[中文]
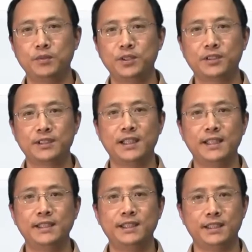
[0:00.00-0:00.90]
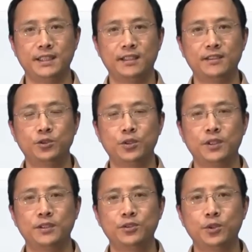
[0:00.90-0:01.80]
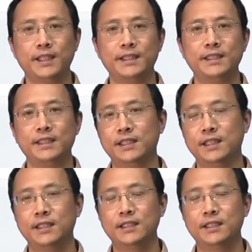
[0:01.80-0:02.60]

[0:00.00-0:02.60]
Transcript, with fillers: 部收集在一起，然后做做一个集合，